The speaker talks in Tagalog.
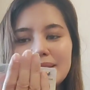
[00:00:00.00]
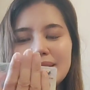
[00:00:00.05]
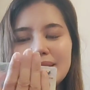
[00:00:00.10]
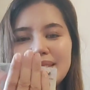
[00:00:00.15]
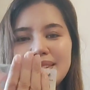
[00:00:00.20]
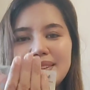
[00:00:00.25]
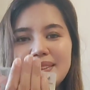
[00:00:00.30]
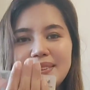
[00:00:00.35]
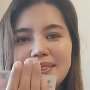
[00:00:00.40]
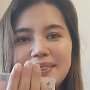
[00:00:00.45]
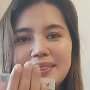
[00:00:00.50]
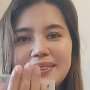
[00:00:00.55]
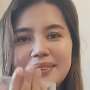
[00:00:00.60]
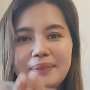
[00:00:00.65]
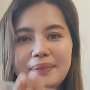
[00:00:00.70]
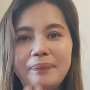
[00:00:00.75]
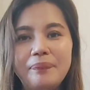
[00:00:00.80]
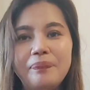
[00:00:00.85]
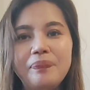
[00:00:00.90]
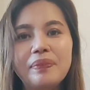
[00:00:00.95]

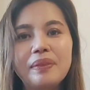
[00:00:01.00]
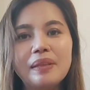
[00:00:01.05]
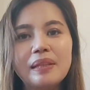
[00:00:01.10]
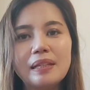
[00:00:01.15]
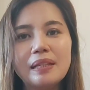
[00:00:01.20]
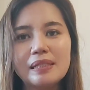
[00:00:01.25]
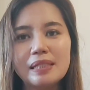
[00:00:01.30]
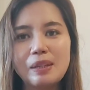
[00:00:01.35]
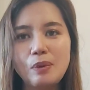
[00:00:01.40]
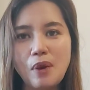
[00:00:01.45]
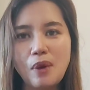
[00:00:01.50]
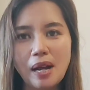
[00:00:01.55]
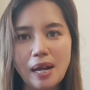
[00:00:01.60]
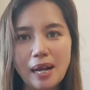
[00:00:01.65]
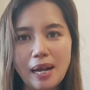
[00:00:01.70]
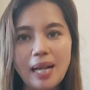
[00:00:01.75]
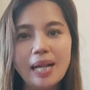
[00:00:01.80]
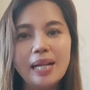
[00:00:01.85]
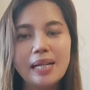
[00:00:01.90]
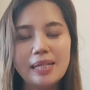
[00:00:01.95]
Yun. Sa
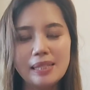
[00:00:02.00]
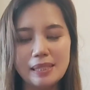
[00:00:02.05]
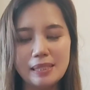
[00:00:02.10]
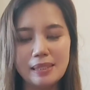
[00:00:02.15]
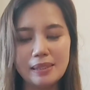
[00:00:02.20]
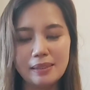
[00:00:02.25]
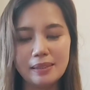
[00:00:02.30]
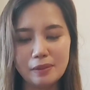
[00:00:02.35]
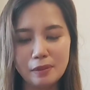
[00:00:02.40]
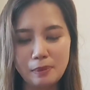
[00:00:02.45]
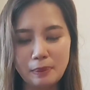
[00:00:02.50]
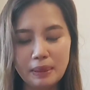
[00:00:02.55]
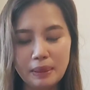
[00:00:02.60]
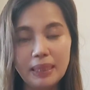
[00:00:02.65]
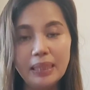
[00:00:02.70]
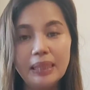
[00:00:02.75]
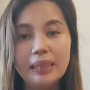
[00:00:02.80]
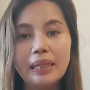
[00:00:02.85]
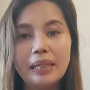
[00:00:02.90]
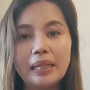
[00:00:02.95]
wakas,
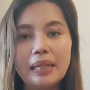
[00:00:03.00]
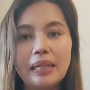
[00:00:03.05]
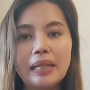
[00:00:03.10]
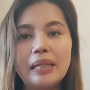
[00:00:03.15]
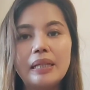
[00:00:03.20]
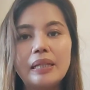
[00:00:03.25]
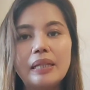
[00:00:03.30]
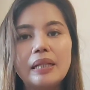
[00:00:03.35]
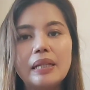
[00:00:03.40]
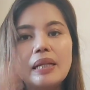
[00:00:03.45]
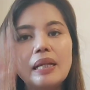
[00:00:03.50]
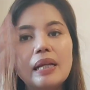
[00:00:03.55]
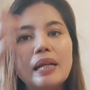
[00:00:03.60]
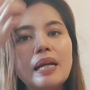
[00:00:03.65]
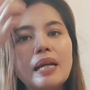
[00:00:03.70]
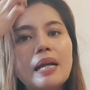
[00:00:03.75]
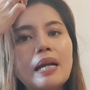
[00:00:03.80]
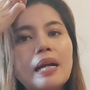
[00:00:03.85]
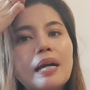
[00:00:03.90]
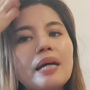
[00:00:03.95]
dumating na rin.
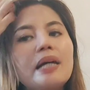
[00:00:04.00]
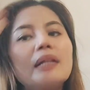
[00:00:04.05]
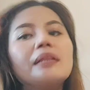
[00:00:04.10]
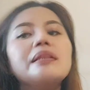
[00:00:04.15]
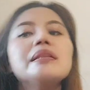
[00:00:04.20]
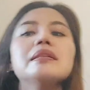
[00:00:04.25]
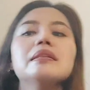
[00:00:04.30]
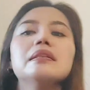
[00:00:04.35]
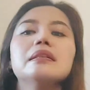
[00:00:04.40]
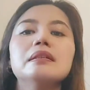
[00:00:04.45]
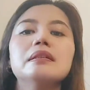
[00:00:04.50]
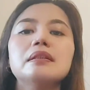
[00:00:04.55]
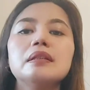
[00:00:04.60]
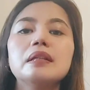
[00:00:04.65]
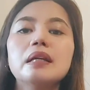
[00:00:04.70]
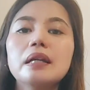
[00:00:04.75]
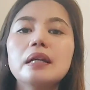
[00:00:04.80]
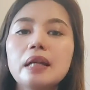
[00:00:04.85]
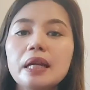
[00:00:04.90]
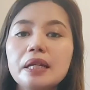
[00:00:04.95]
At
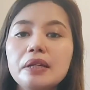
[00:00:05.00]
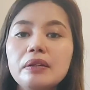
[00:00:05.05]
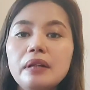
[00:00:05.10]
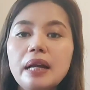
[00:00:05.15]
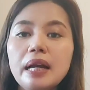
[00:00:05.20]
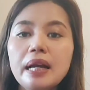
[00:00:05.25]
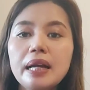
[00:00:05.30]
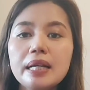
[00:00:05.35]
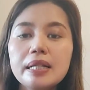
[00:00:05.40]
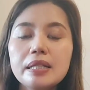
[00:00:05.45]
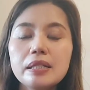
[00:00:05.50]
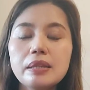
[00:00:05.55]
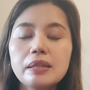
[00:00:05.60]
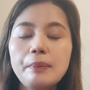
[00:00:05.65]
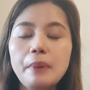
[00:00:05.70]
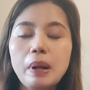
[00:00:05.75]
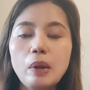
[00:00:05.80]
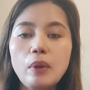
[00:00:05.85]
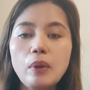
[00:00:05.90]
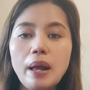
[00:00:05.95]
kayo guys, sa
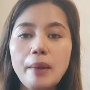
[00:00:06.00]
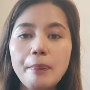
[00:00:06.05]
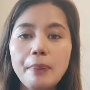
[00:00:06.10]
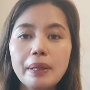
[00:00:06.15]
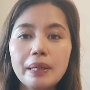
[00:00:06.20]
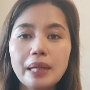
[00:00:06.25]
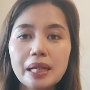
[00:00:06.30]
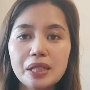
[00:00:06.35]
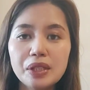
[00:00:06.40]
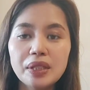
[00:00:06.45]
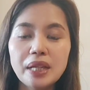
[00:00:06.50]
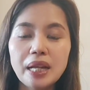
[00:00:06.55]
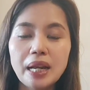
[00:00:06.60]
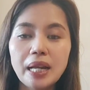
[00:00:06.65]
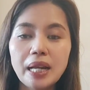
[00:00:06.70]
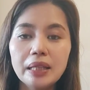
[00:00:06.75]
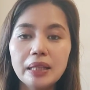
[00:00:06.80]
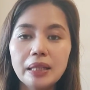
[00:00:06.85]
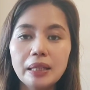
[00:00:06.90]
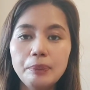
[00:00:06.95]
mga wala pang national
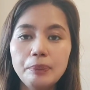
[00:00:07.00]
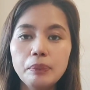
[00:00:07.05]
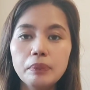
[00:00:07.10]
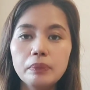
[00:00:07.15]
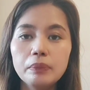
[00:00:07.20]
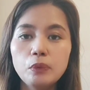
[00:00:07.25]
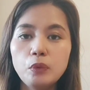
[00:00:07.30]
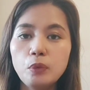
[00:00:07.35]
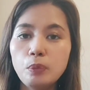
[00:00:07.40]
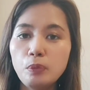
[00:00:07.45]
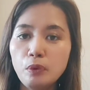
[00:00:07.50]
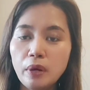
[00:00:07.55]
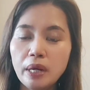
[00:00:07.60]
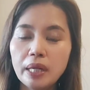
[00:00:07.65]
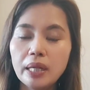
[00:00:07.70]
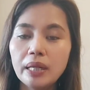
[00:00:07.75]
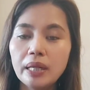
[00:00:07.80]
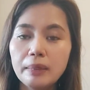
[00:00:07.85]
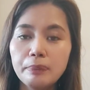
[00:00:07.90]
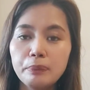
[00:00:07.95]
ID, kumuha
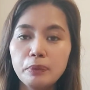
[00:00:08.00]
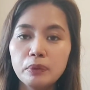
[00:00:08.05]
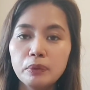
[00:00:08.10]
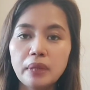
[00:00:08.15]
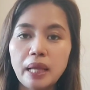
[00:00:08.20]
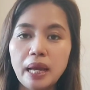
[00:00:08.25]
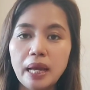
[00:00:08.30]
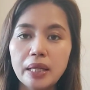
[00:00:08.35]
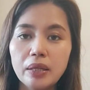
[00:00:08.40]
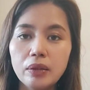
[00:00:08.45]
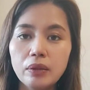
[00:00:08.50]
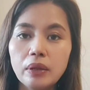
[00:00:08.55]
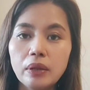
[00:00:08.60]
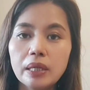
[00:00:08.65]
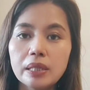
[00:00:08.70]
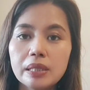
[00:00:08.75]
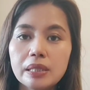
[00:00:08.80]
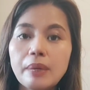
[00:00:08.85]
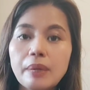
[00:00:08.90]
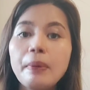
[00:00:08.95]
na rin po tayo.
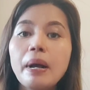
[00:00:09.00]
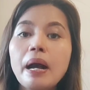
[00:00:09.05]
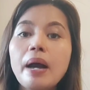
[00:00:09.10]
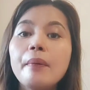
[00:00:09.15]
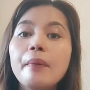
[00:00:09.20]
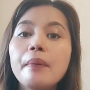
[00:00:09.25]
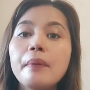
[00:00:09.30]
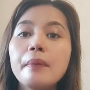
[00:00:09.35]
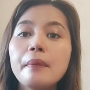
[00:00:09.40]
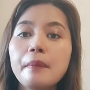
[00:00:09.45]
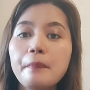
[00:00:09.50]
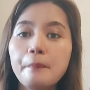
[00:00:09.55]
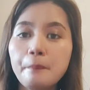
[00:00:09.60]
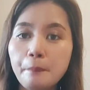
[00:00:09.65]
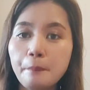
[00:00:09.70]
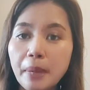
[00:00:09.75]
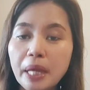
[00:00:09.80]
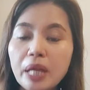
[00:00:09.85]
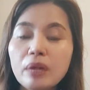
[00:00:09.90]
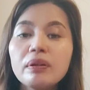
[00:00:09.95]
At sa mga
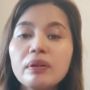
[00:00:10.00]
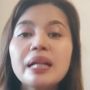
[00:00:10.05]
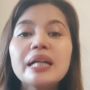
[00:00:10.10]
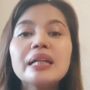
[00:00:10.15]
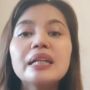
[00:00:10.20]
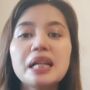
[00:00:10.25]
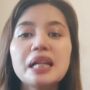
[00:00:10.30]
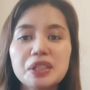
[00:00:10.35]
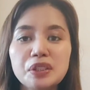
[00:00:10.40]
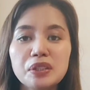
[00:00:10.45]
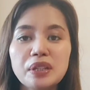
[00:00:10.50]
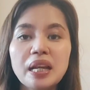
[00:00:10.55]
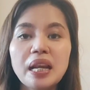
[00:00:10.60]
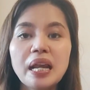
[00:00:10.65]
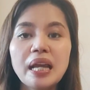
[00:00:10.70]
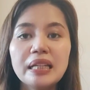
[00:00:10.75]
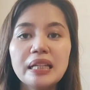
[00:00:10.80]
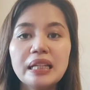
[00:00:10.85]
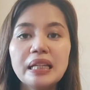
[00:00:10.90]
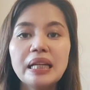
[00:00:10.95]
meron ng national
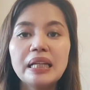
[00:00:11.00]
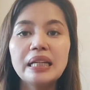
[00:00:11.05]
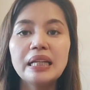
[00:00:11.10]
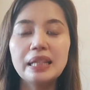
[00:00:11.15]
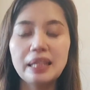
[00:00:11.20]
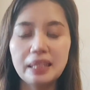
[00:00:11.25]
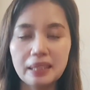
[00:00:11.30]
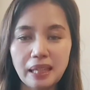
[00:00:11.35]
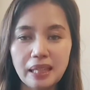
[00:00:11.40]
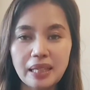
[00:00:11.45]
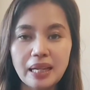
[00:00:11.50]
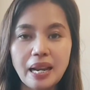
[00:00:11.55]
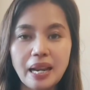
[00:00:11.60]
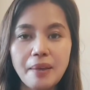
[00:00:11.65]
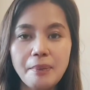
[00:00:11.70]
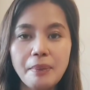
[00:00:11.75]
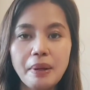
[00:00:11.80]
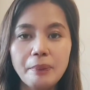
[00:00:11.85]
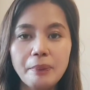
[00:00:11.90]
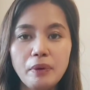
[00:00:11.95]
ID, naghihintay na
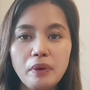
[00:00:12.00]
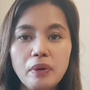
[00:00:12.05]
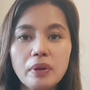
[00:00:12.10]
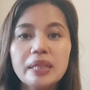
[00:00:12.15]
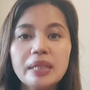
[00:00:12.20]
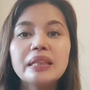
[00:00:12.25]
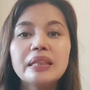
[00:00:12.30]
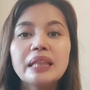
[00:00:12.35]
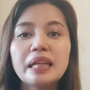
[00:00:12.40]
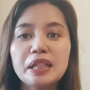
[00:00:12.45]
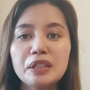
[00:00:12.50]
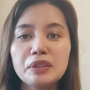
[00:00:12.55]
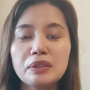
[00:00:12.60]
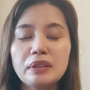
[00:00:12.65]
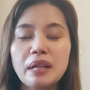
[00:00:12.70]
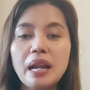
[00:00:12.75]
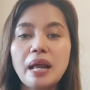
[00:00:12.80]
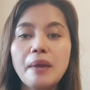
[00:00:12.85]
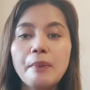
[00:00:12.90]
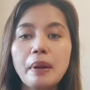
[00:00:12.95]
lamang ko. Hintayin nyo
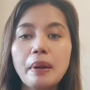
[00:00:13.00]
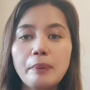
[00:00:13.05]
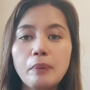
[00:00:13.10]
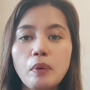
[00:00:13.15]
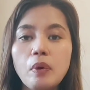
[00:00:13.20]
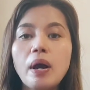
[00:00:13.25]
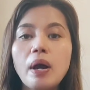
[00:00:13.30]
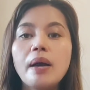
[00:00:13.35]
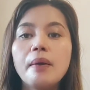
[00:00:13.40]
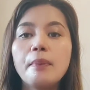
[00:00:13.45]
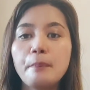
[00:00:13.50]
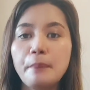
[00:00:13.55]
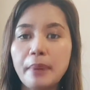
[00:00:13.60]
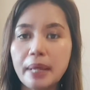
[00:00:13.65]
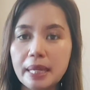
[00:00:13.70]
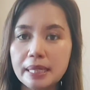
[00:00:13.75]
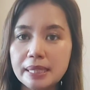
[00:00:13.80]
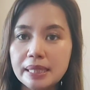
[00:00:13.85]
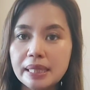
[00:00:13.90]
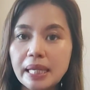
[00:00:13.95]
na lamang po ang
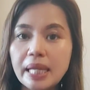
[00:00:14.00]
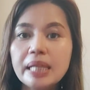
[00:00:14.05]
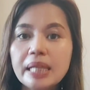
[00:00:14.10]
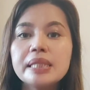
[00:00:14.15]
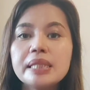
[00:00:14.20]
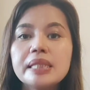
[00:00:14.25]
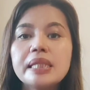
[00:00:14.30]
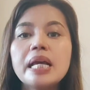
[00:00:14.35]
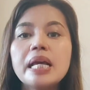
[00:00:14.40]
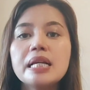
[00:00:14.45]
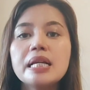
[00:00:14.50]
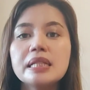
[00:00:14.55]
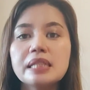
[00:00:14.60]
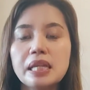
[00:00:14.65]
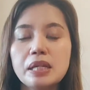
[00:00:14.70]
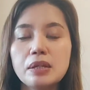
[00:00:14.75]
message. Sa